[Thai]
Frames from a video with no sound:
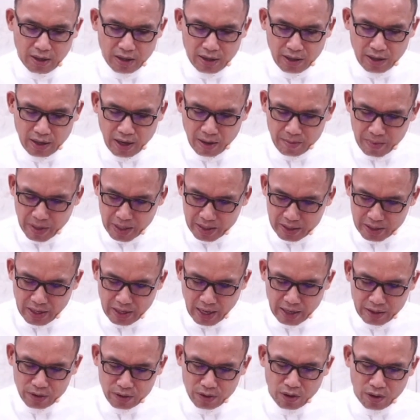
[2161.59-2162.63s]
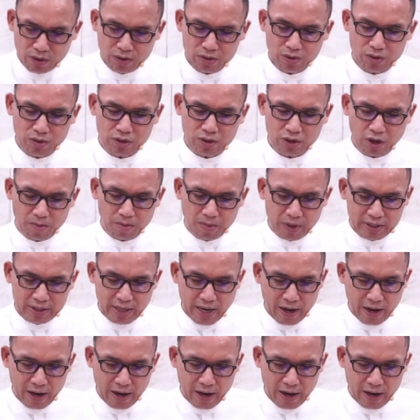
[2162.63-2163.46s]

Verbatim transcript: คำอธิษฐานร้องทูลต่อพระเจ้า